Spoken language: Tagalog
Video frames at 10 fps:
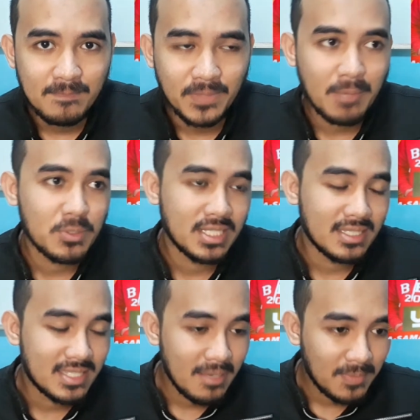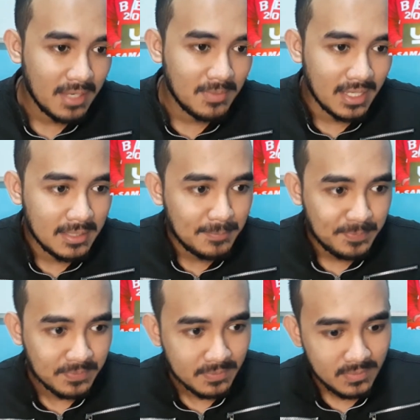Mm, tapos at the same time
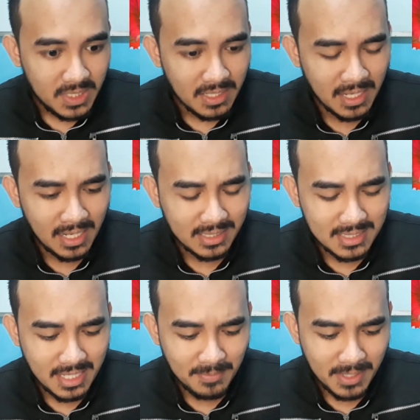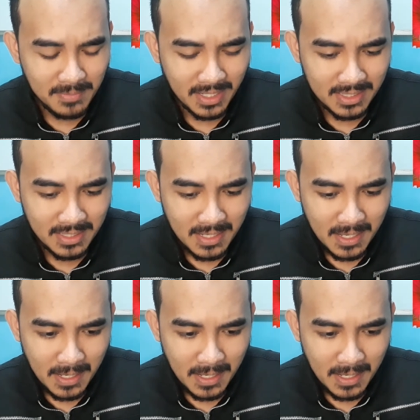then, uh, at the same time then,